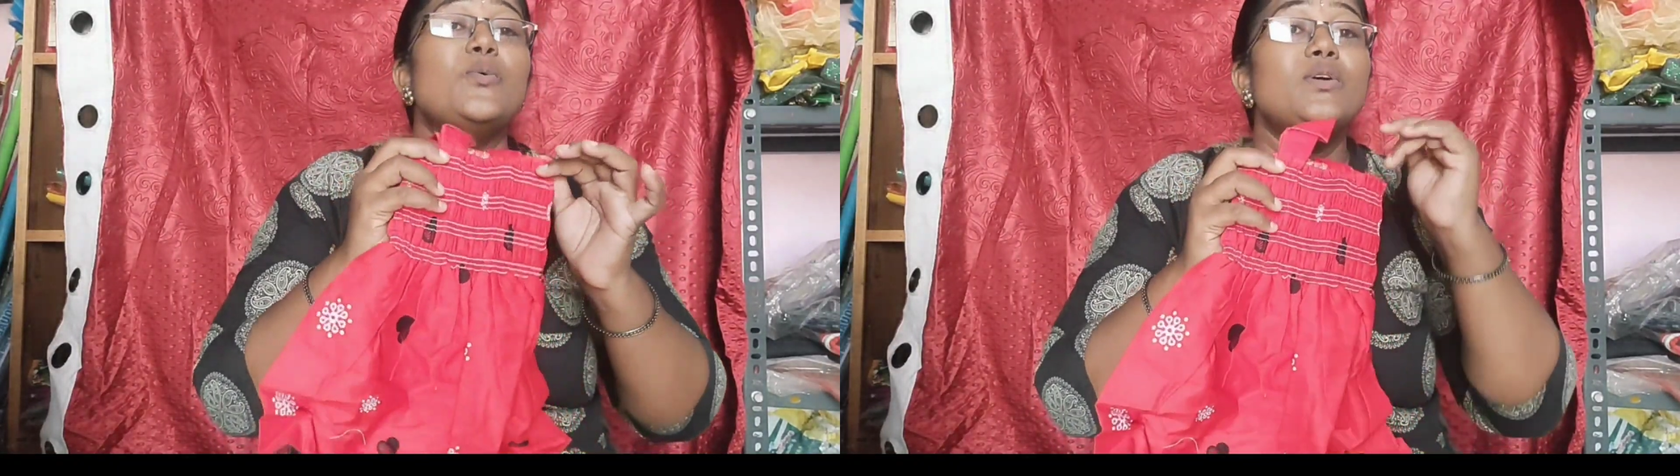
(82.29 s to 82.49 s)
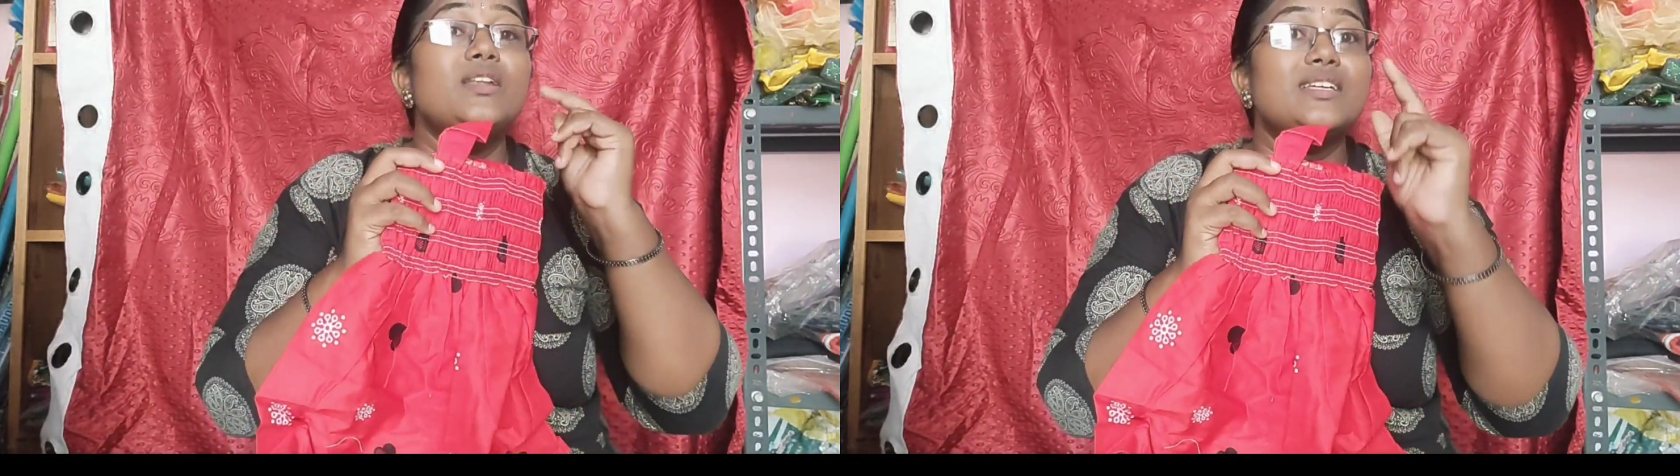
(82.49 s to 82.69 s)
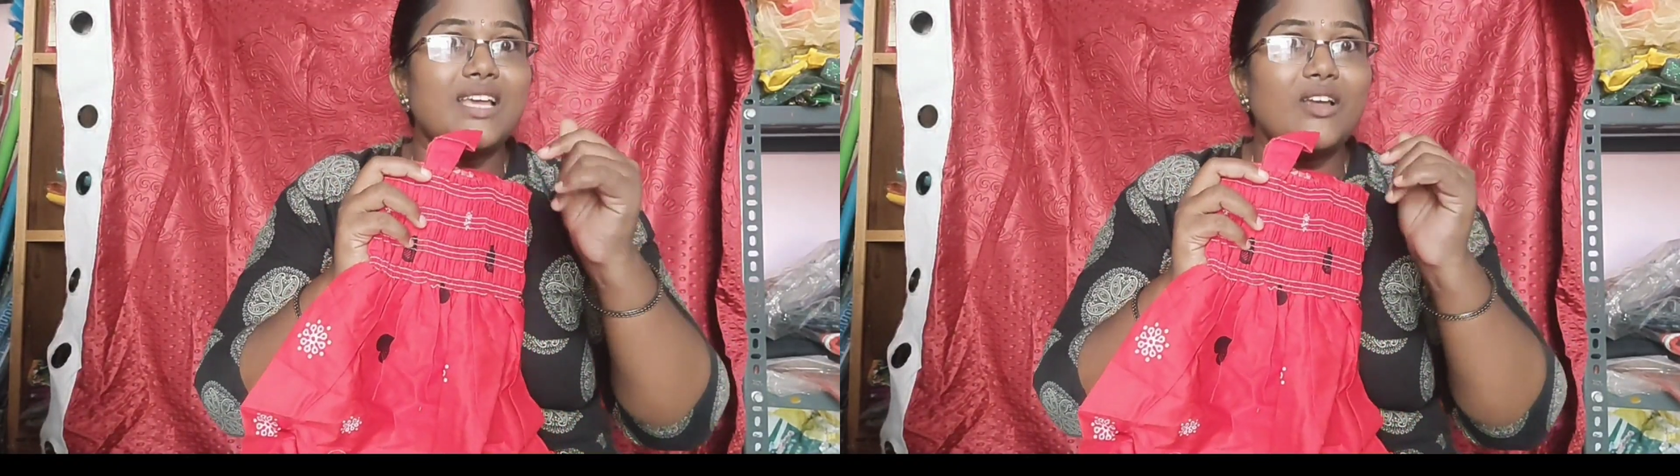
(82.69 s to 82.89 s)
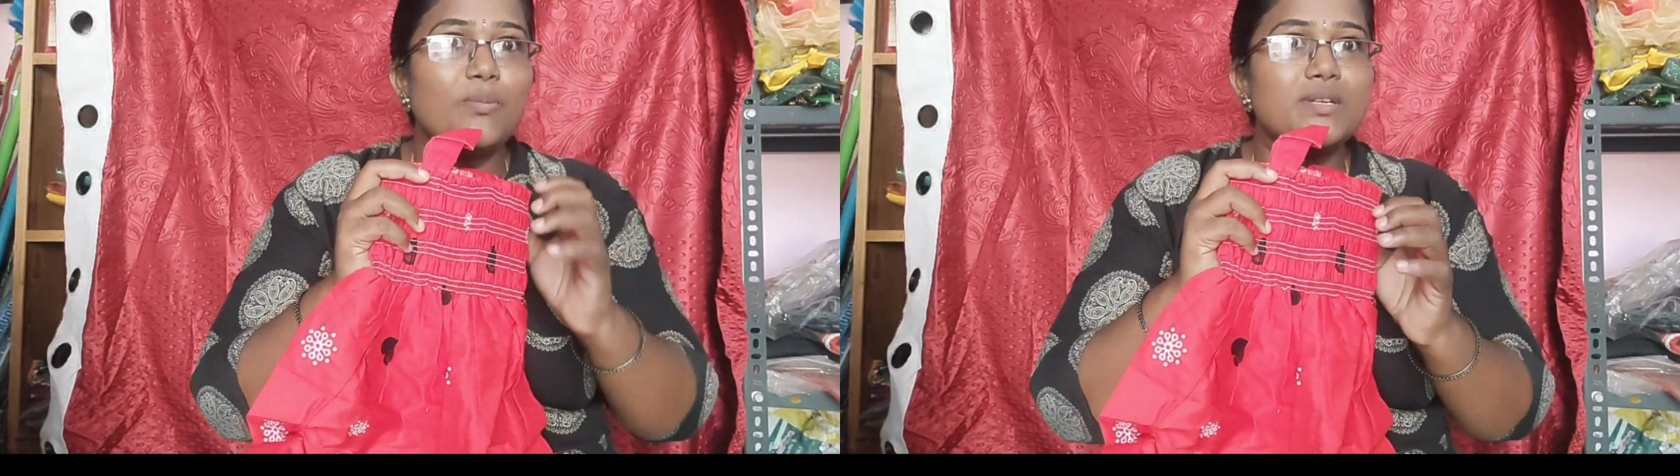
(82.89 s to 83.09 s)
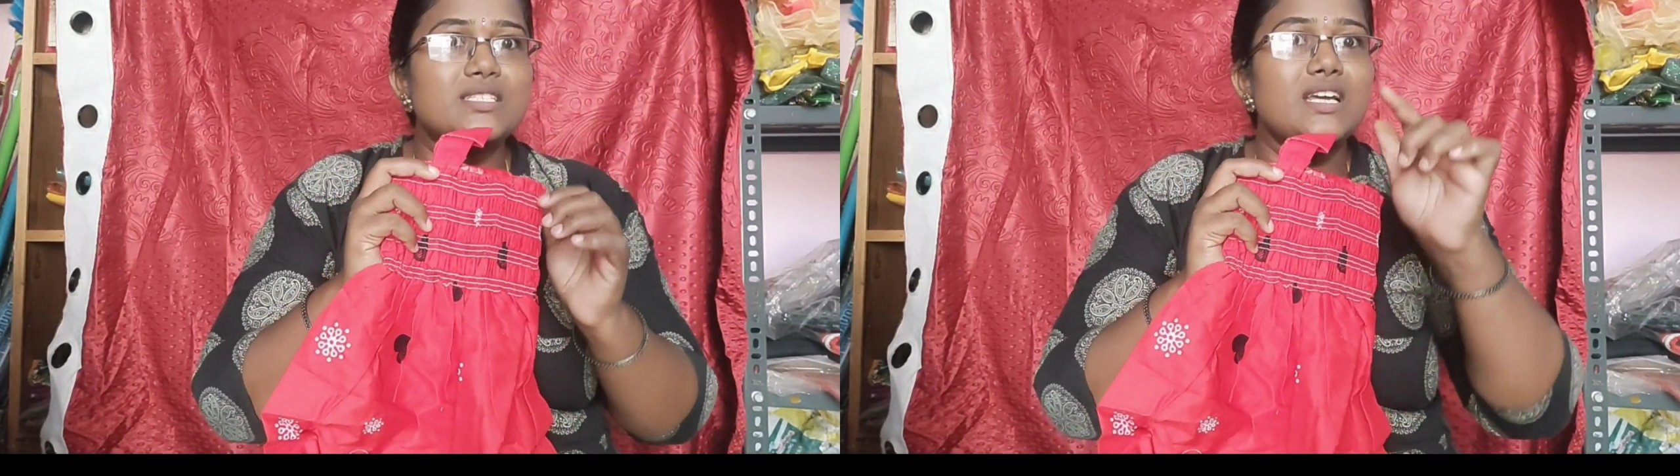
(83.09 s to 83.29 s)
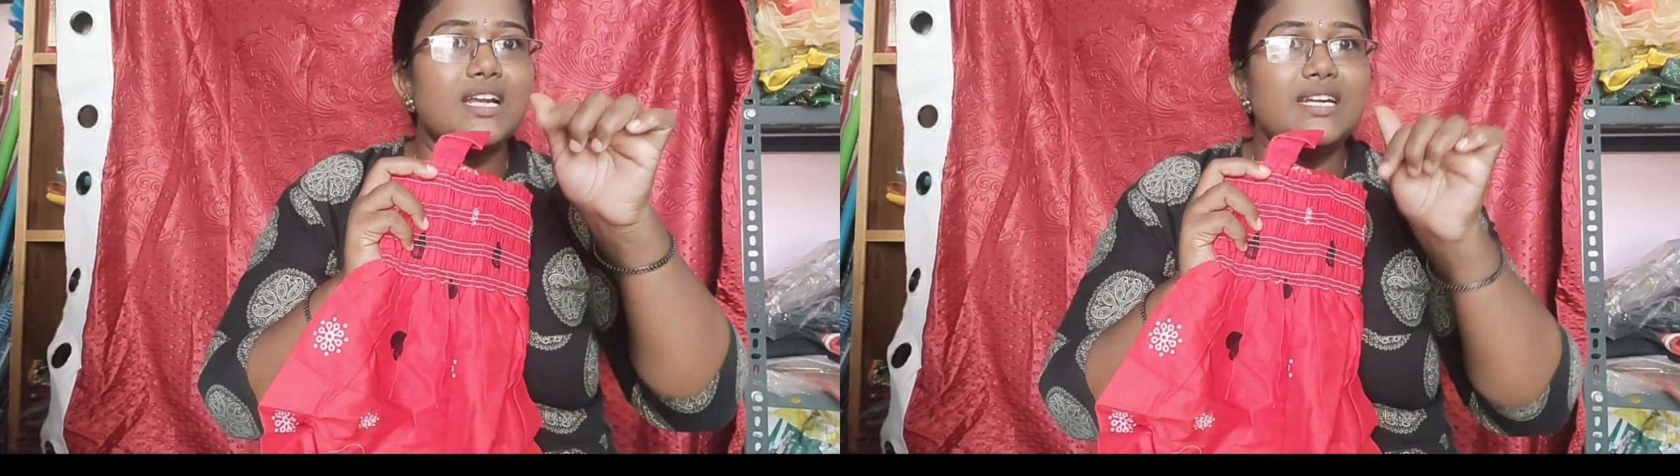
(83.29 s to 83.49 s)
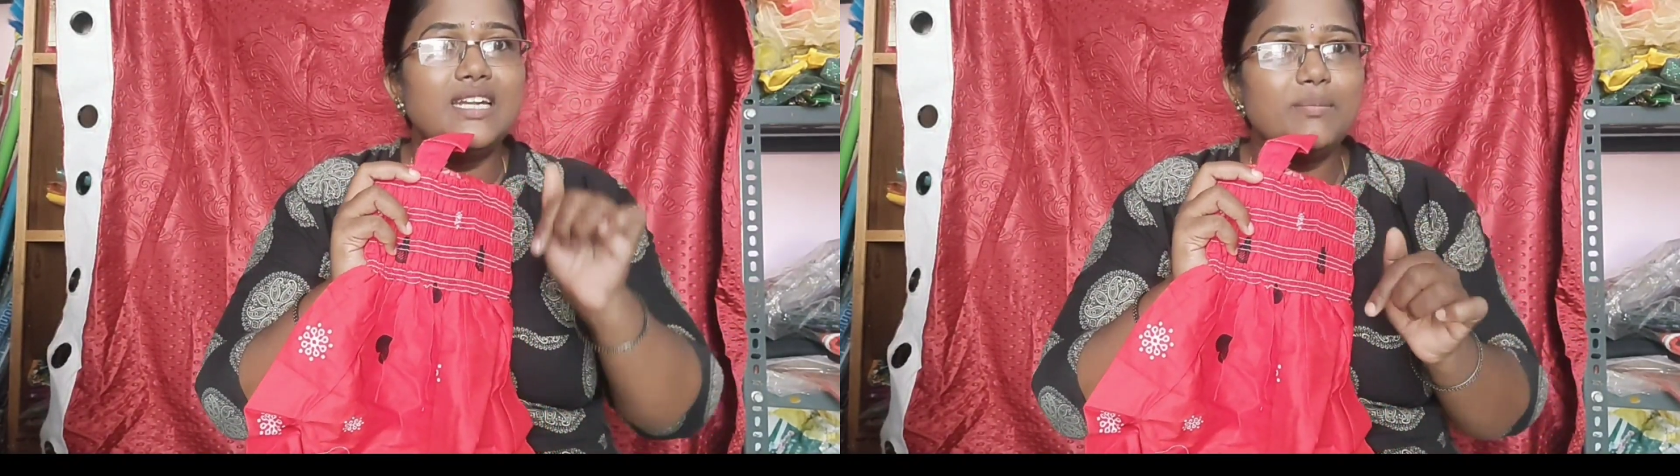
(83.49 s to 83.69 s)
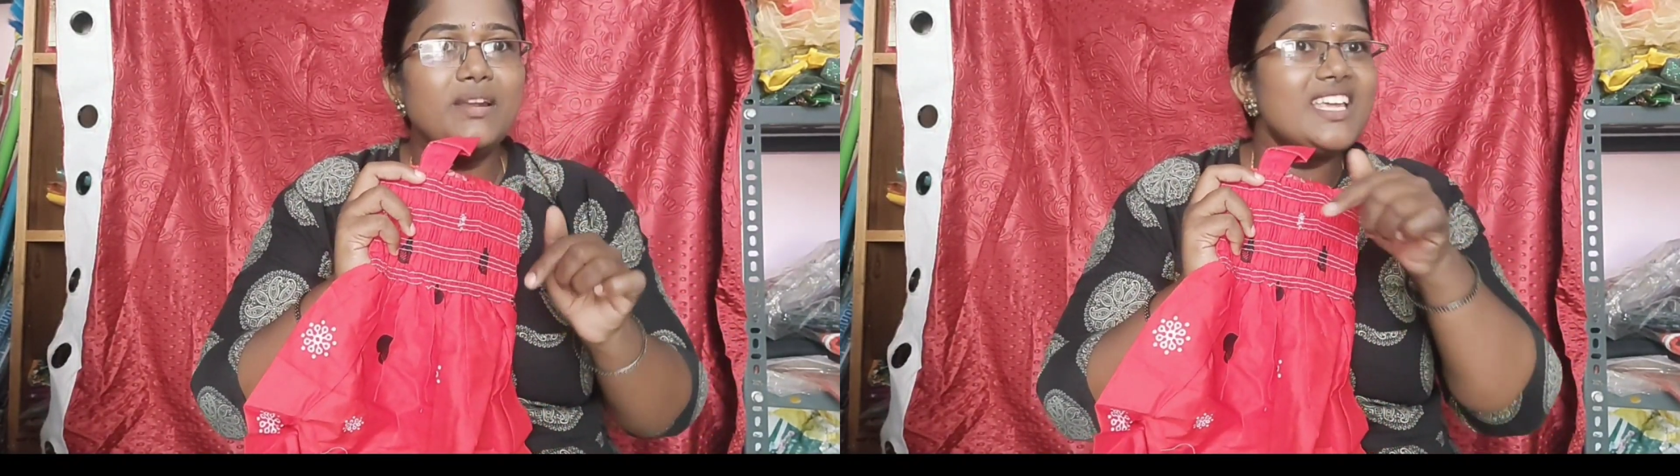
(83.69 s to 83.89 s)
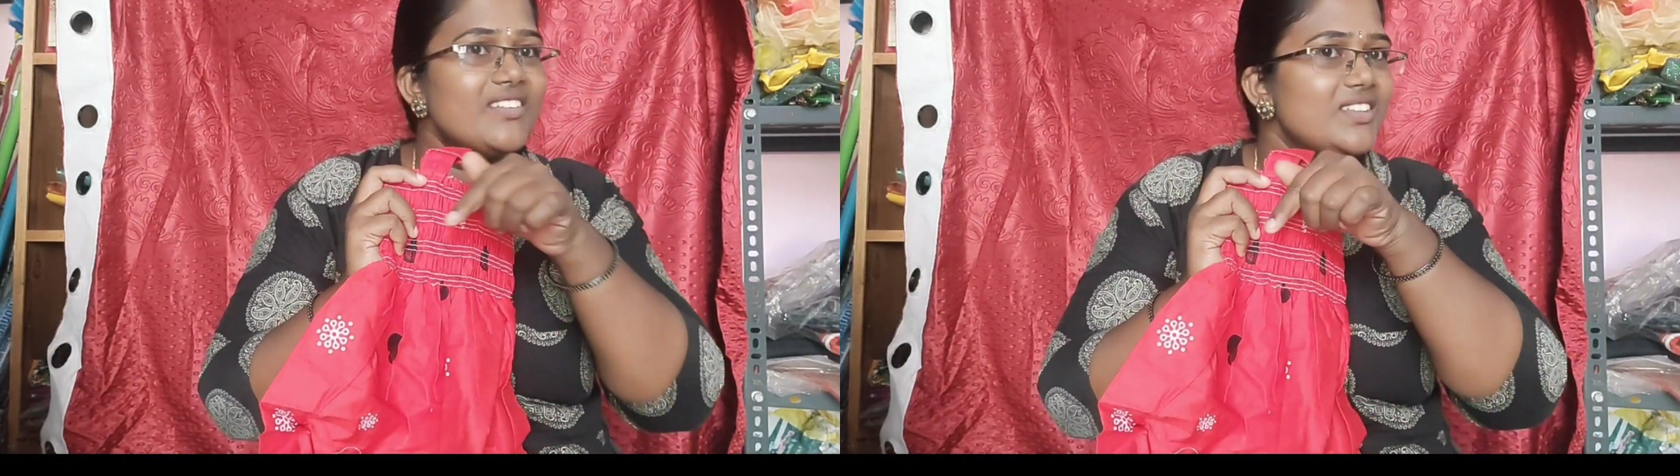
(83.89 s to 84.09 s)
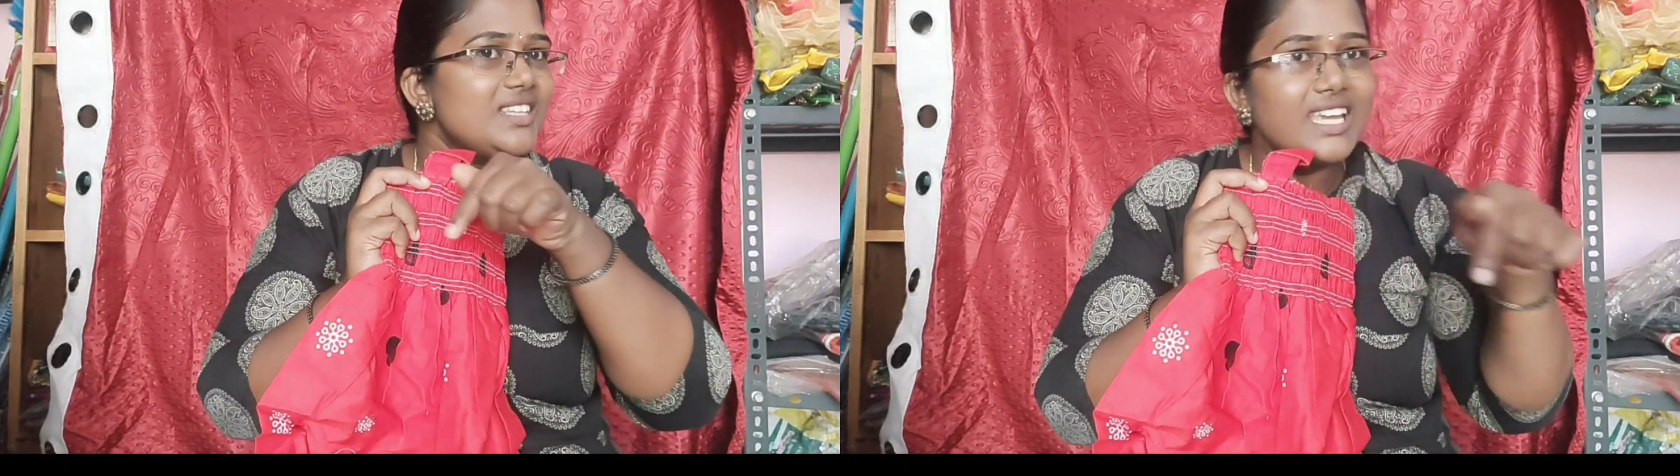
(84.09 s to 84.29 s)
உங்களுக்கு தேவைப்படுச்சுன்னா கண்டிப்பாக
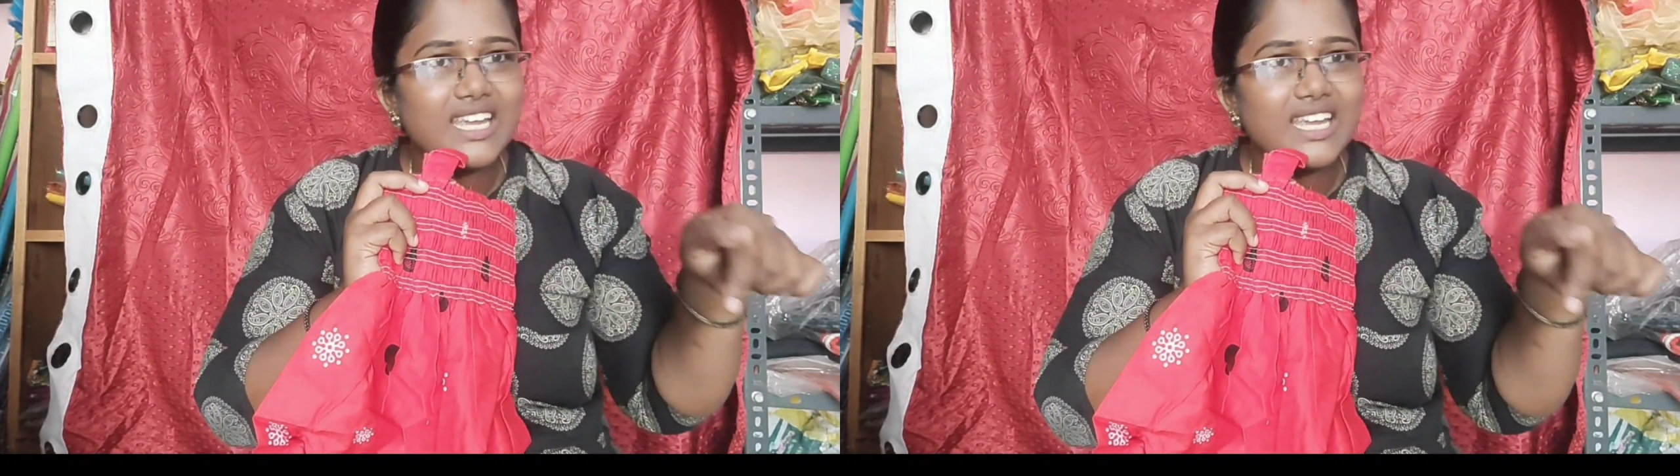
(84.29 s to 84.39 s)
நீங்கள் வந்து